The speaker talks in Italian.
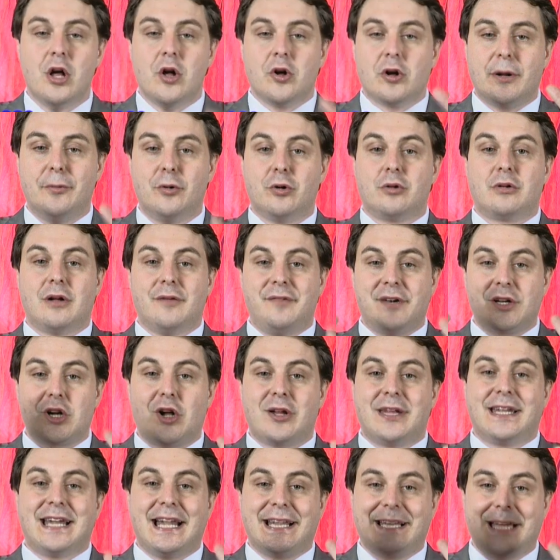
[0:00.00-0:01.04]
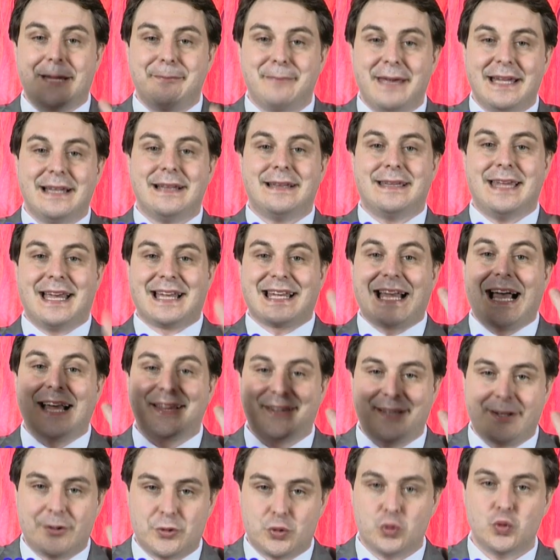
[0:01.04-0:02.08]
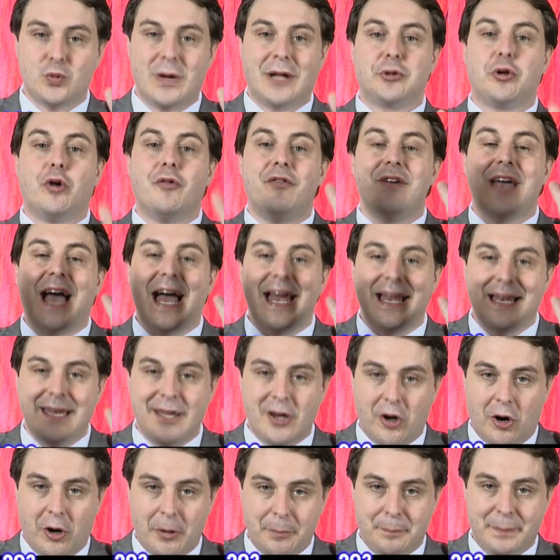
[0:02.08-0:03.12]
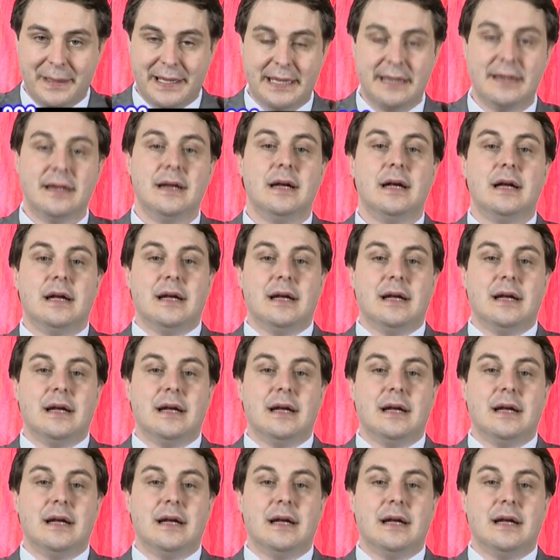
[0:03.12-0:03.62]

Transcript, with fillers: comunque verrò direttamente a casa tua dove hai le opere,